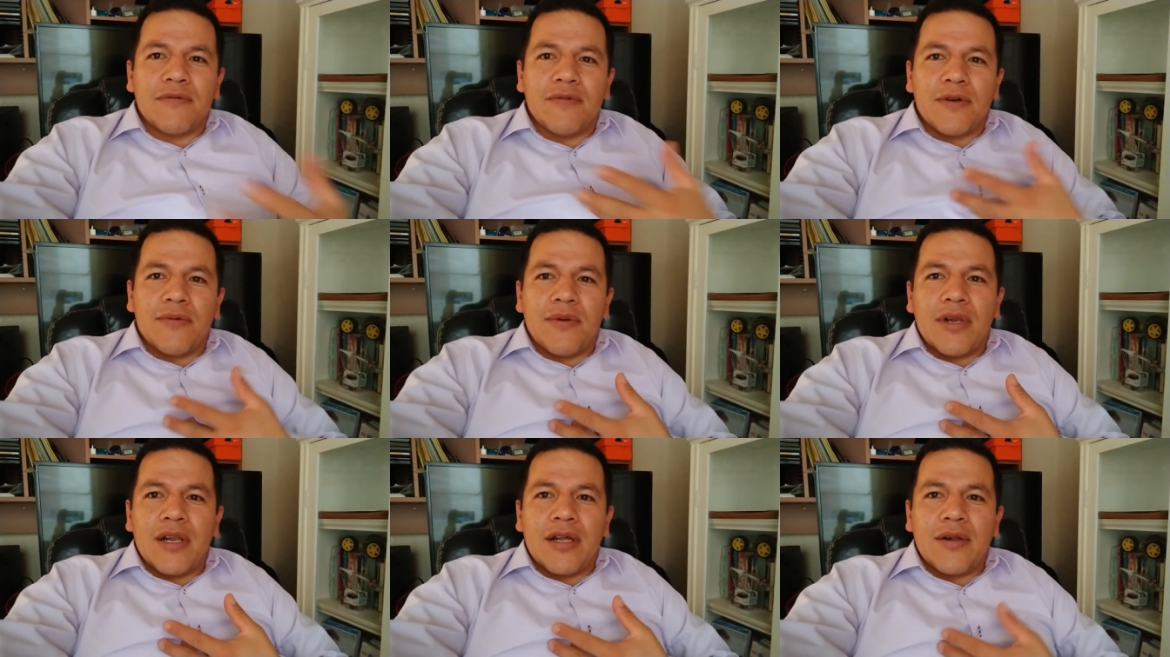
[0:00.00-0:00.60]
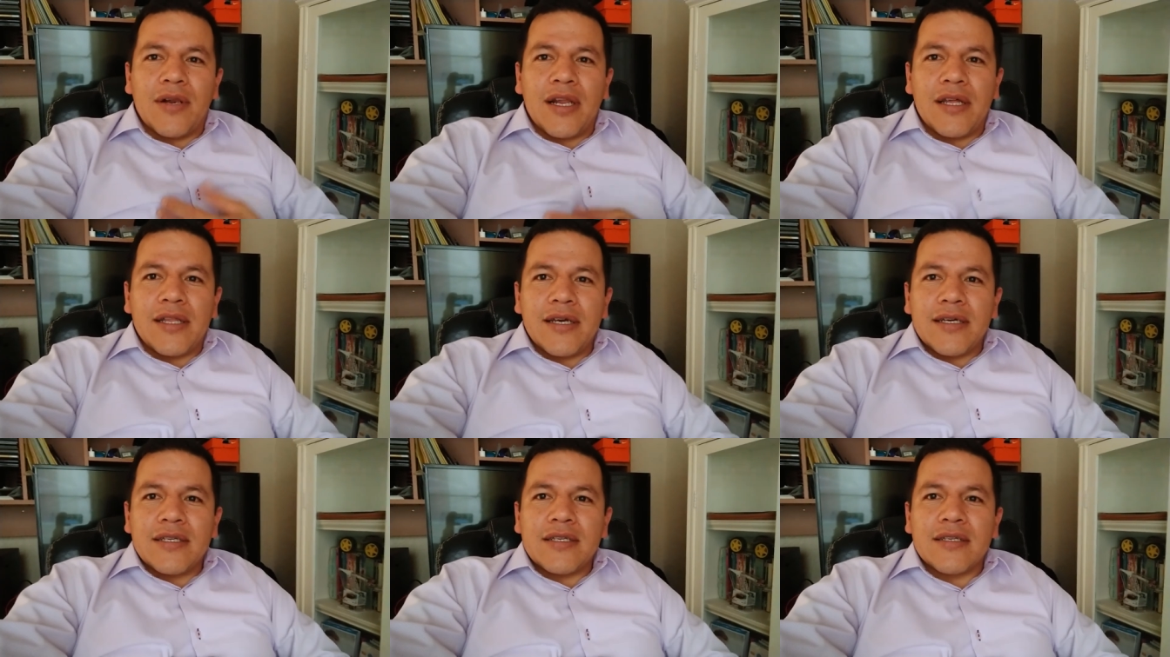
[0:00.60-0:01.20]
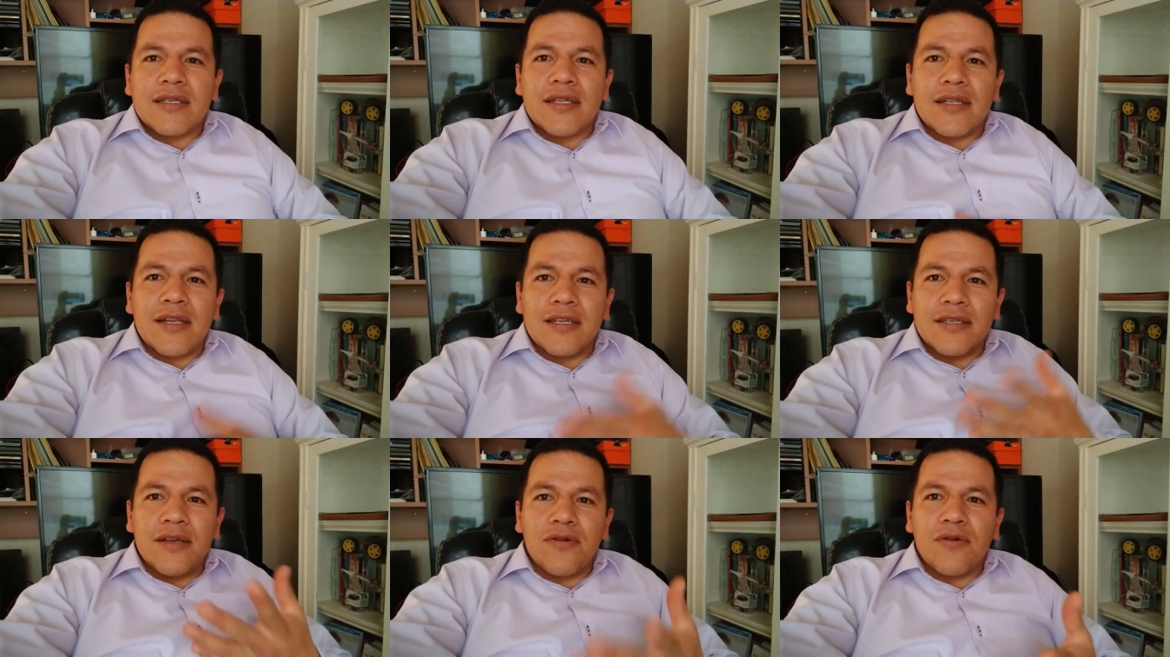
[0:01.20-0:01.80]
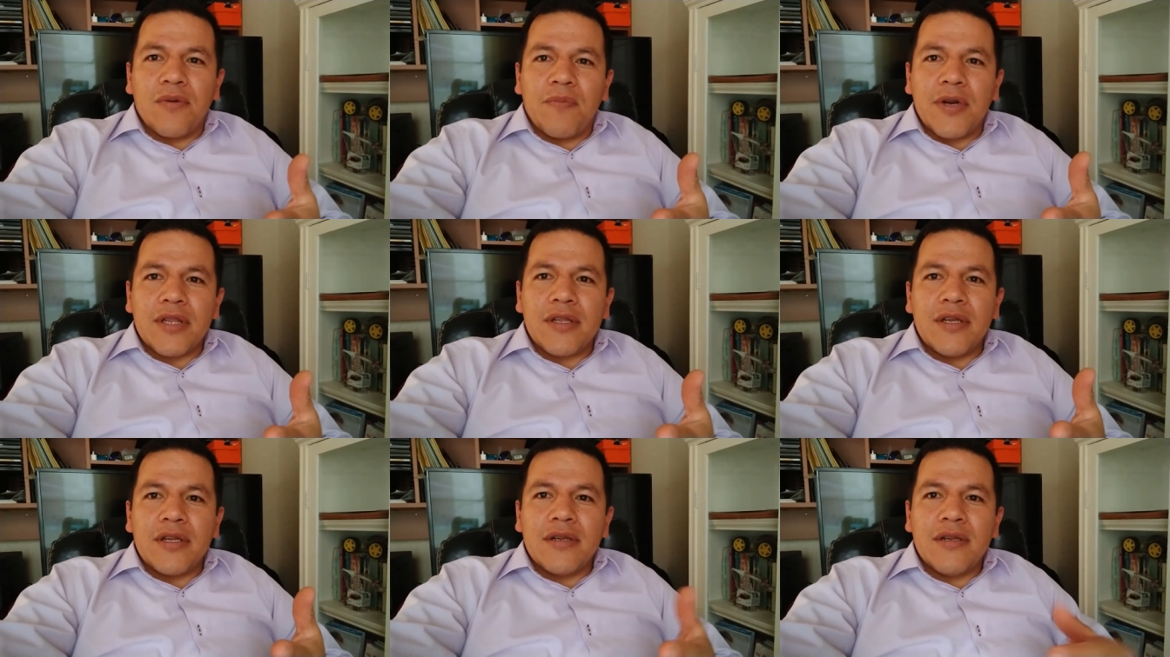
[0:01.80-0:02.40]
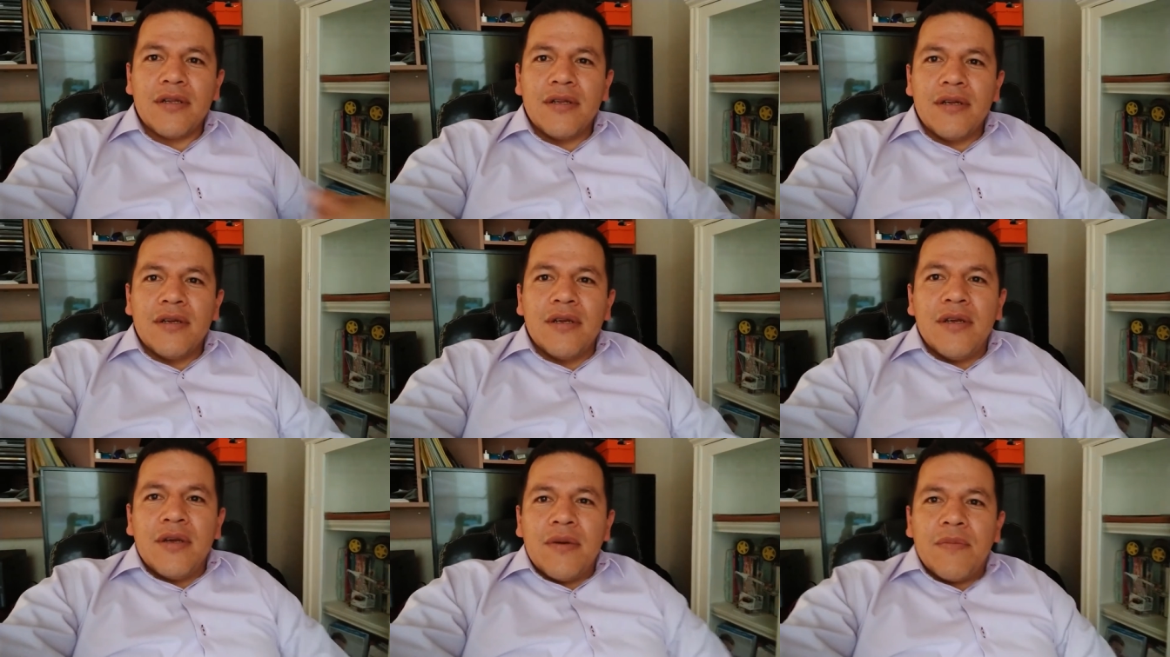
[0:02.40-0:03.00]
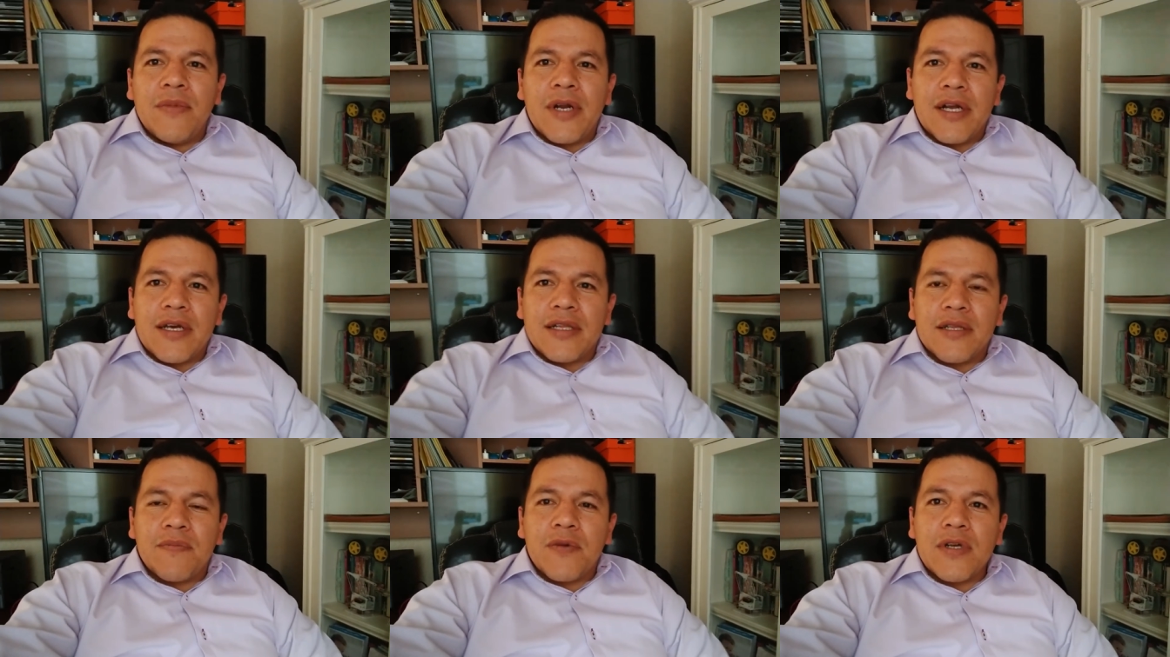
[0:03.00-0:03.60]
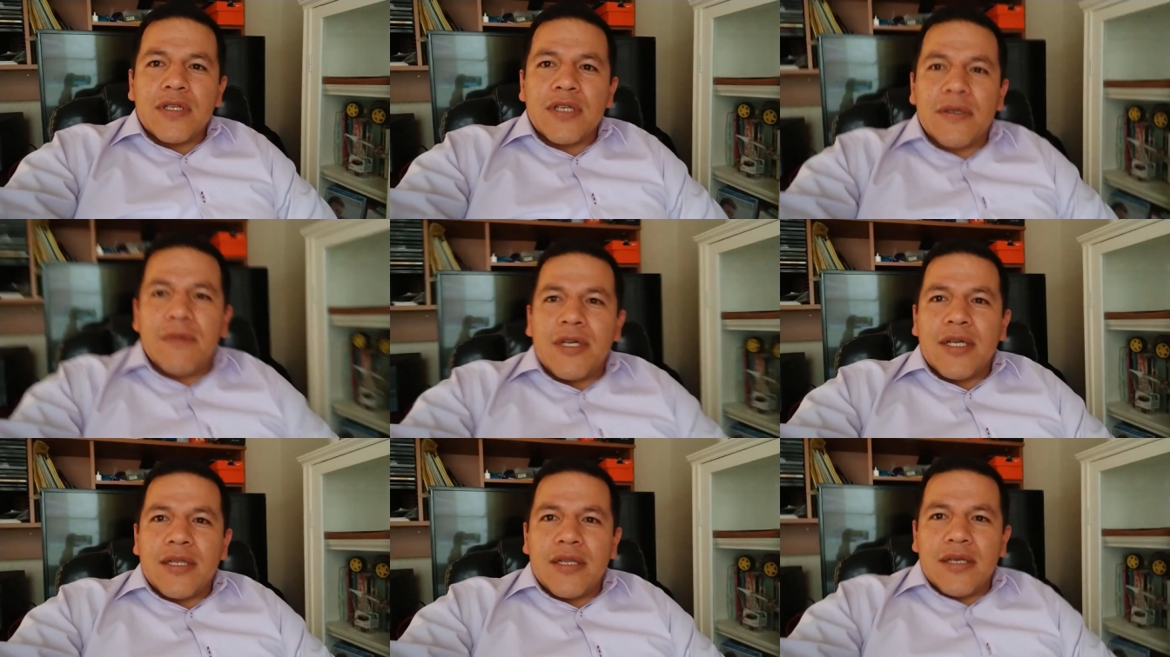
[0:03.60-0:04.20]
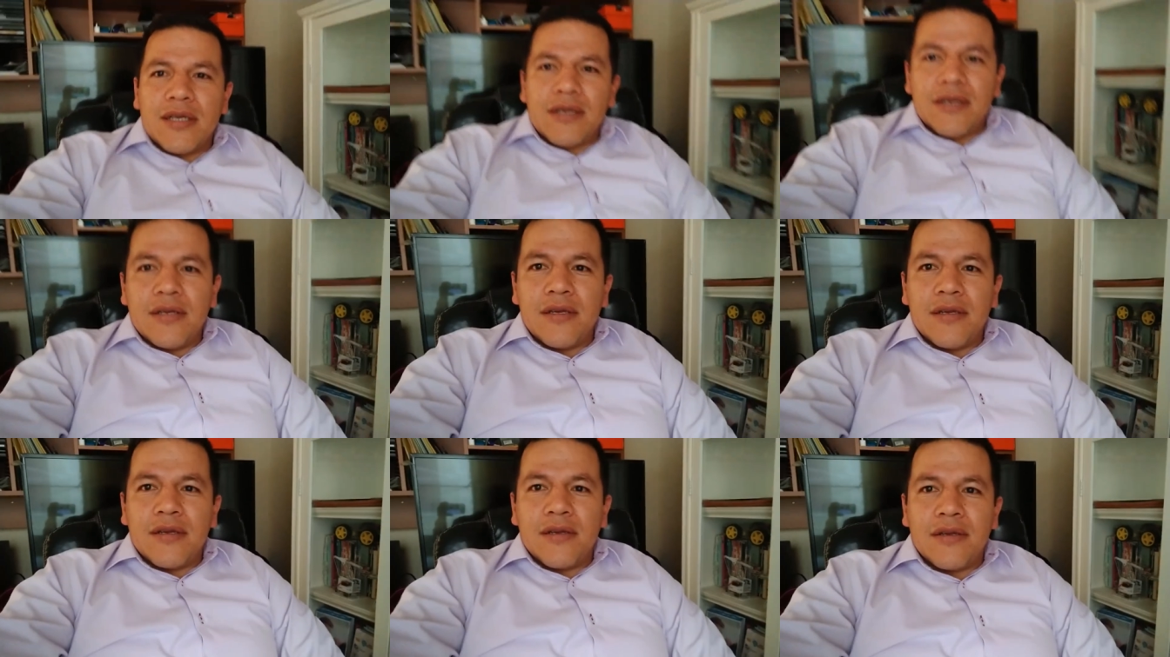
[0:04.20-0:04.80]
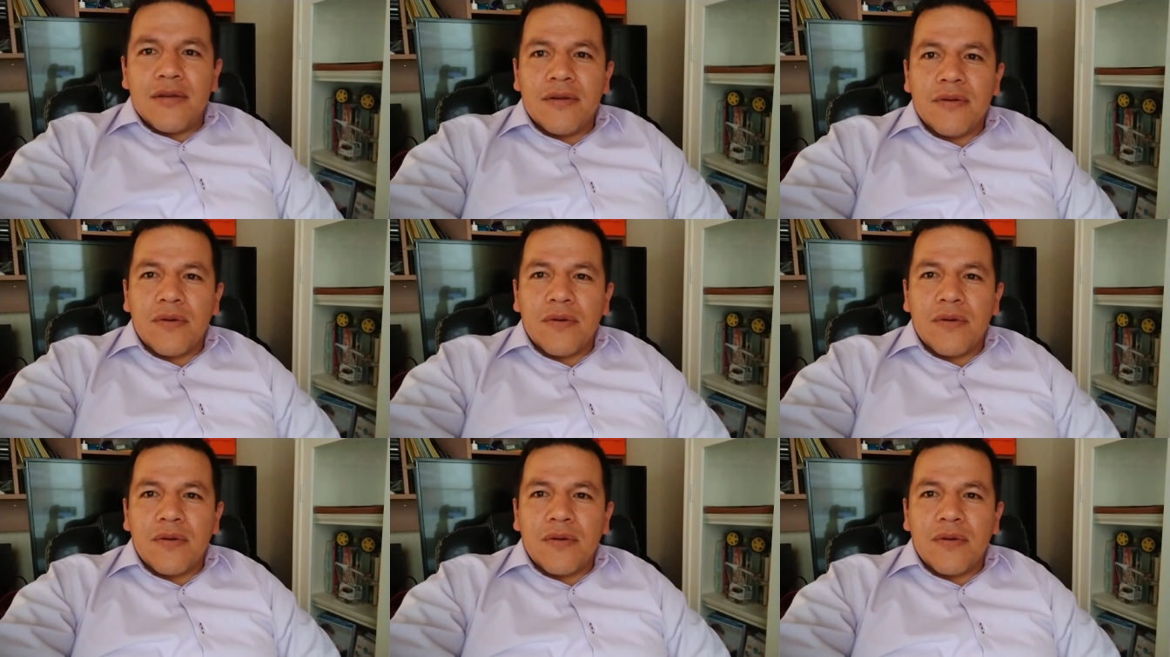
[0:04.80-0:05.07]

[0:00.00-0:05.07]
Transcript: Y bueno, la idea es que te las quiero compartir para que te puedan servir a ti